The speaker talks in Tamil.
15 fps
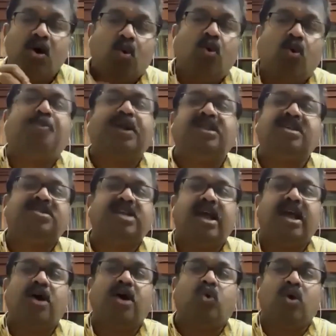உற்பத்தி
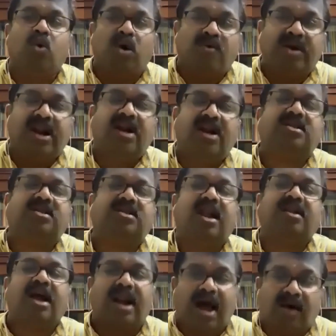செய்யக்கூடிய உணவை
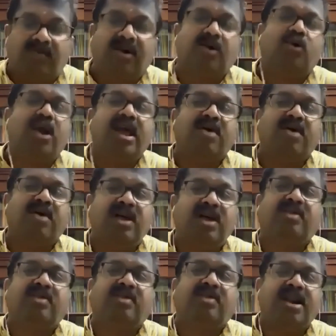எடுத்தால்தான் அவருடைய
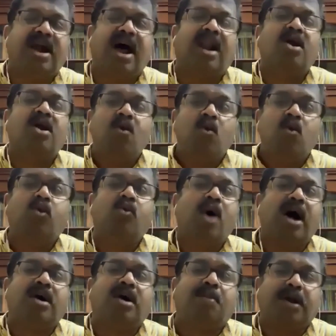வேர்வையினால்
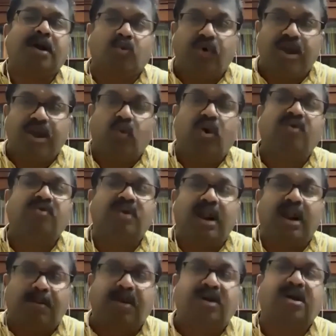உருவாக்கப்படக்கூடிய உணவு
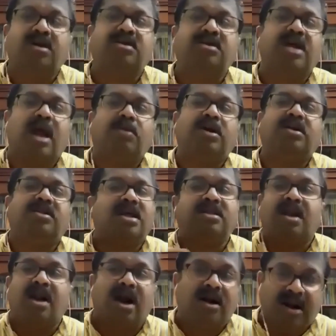நமக்கு இருந்தால்
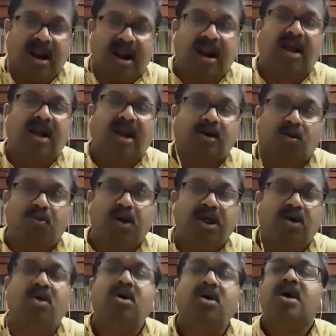மட்டும்தான் அந்த நாடு நல்லா இருக்க
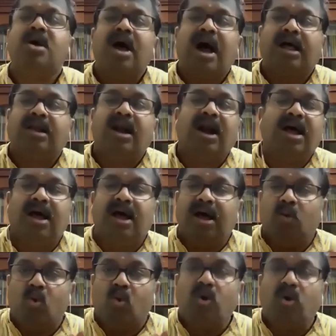முடியும் அதனால
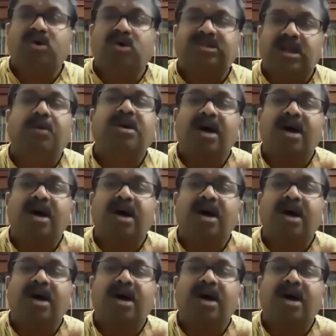ஓட்ஸ் நமக்கு